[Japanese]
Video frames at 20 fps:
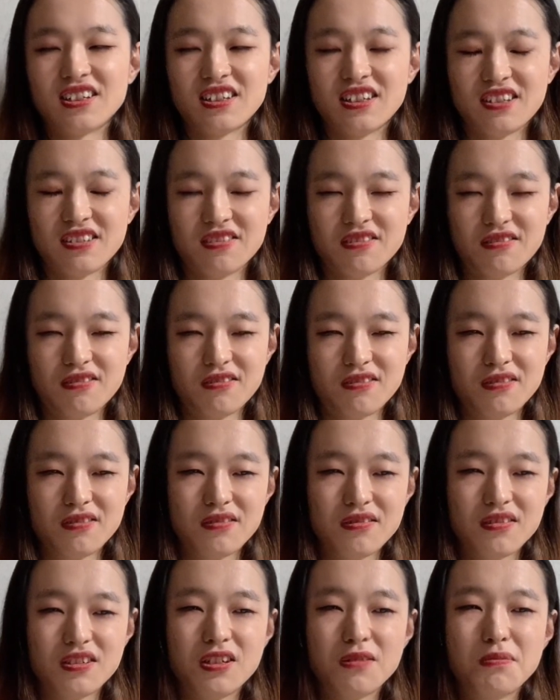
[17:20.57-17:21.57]
あの
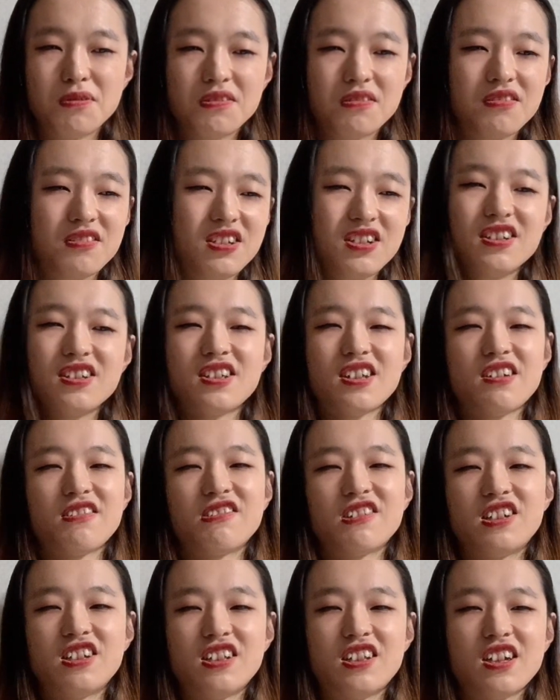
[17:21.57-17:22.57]
自分の人生を
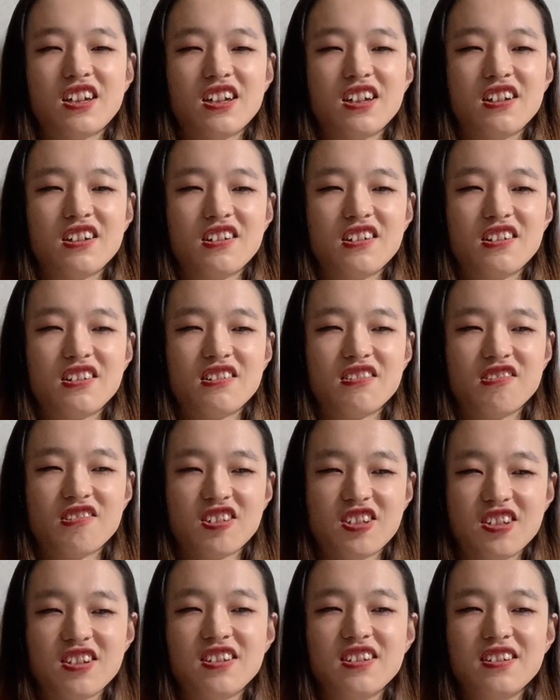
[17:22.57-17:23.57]
生きて
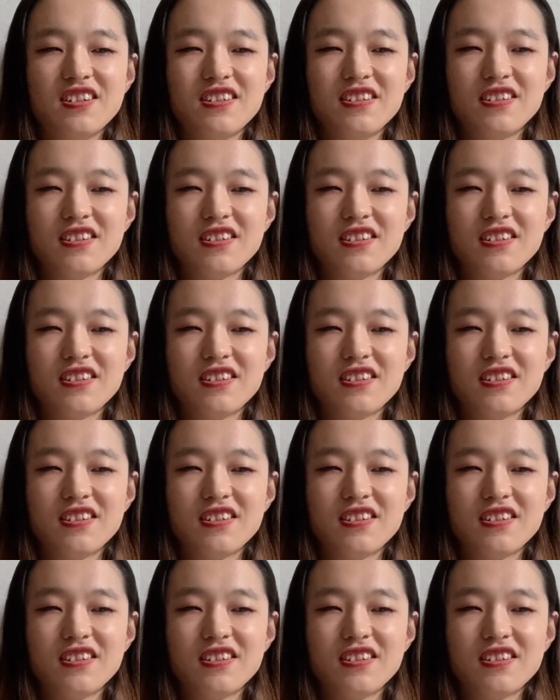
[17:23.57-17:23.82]
ほしい